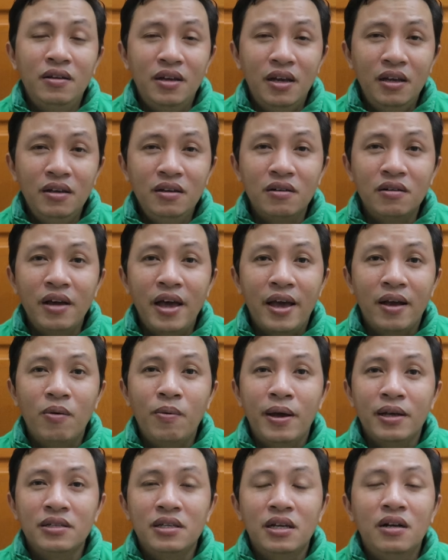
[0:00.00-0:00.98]
cái cửa hàng
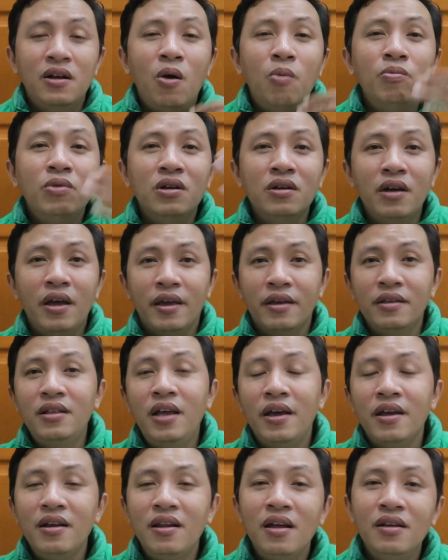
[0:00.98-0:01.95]
của bạn sẽ không được hiển
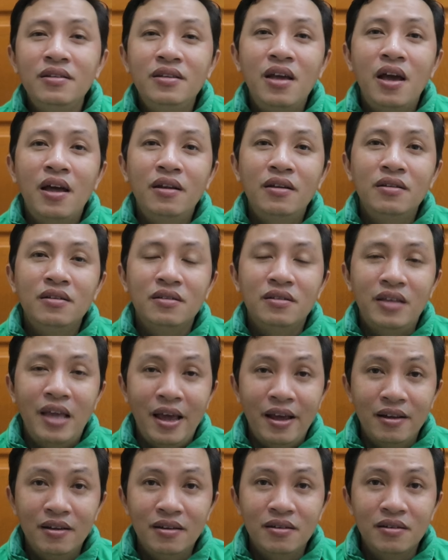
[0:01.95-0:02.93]
thị lên
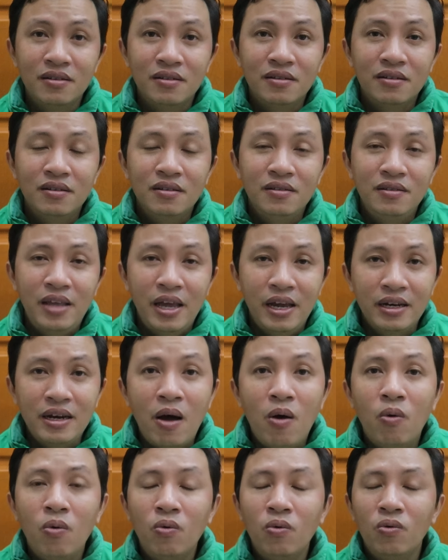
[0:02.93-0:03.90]
trên trang
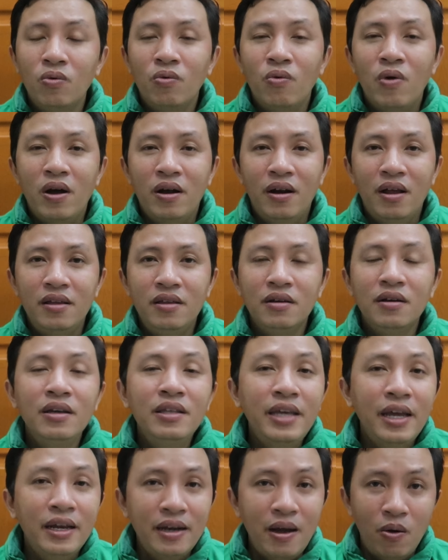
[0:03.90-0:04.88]
đầu hoặc là những
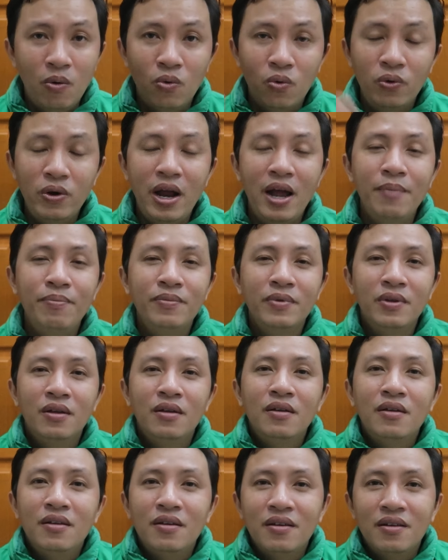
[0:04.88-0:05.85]
cái trang đầu của Grab.
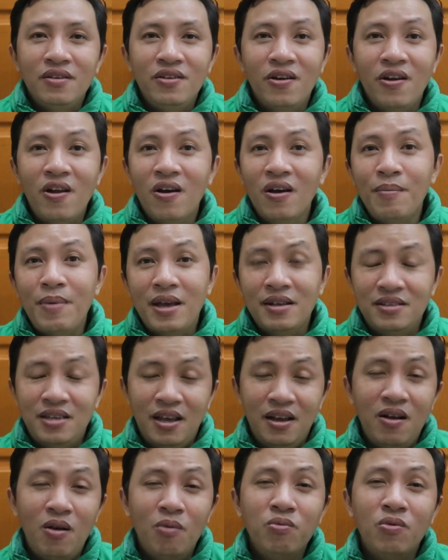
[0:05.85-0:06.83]
Do đó các bạn
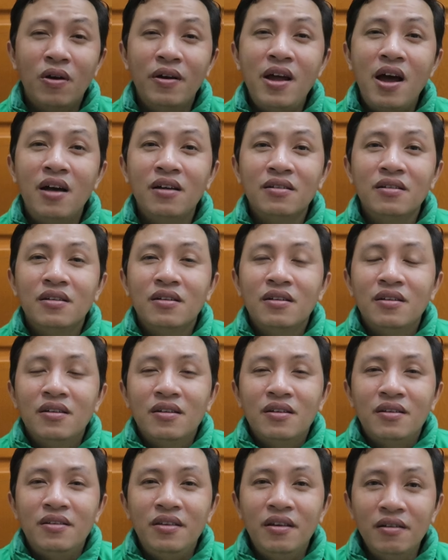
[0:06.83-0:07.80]
sẽ không có đơn.
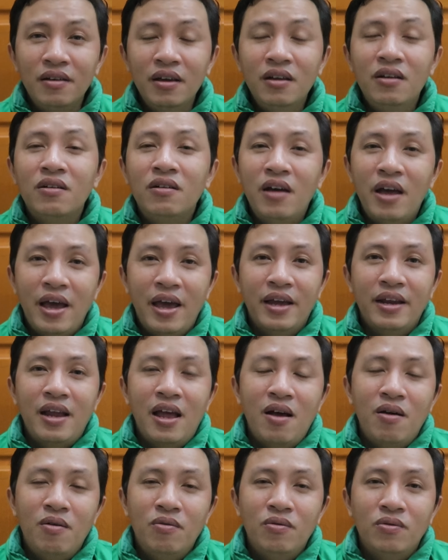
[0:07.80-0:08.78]
Những cái cửa hàng
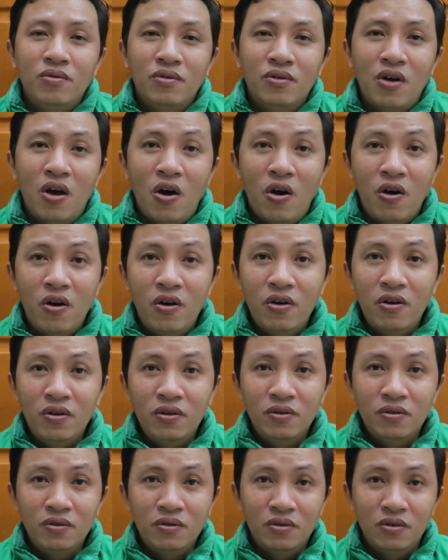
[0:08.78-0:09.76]
nào
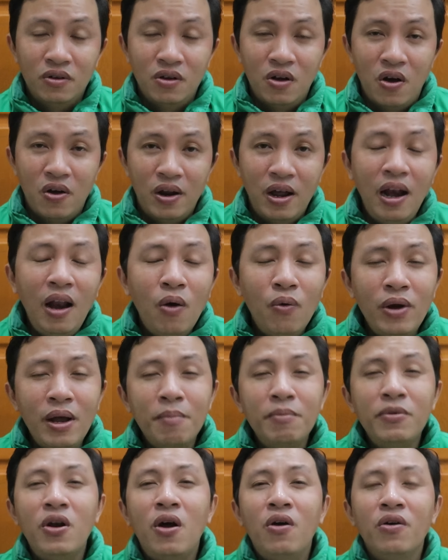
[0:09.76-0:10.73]
họ đã lâu
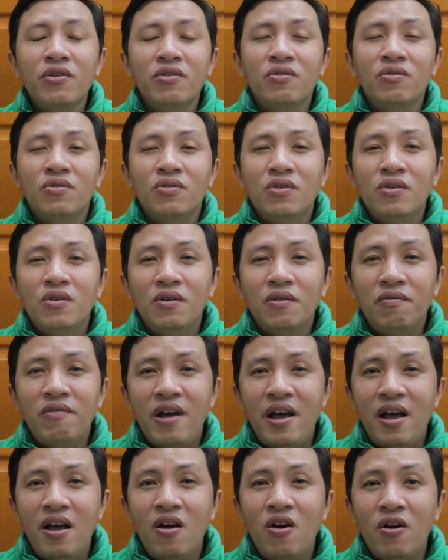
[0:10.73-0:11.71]
năm rồi
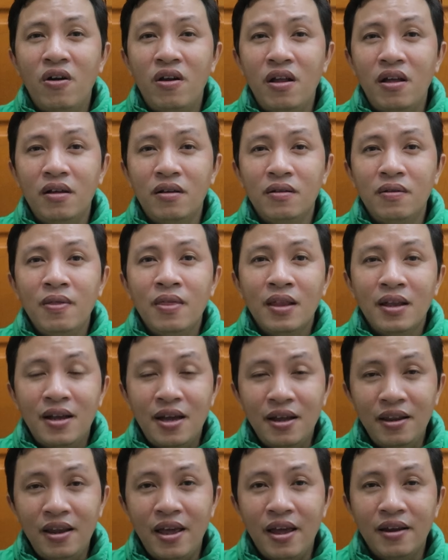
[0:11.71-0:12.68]
và
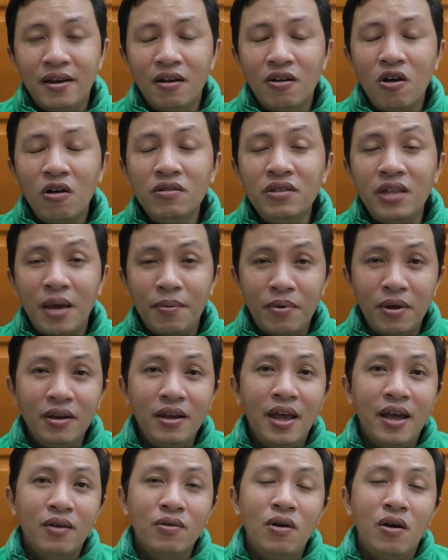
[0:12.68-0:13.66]
khách hàng đã có tệp
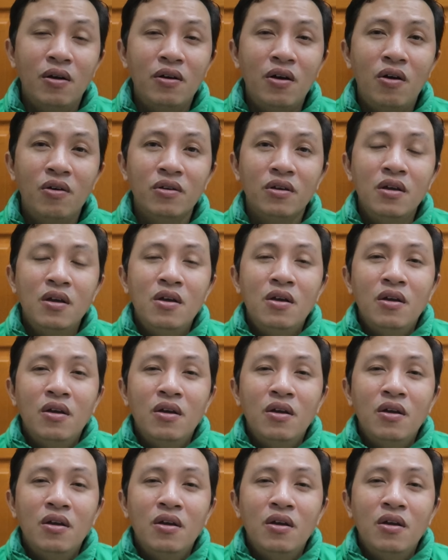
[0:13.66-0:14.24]
khách hàng của họ rồi.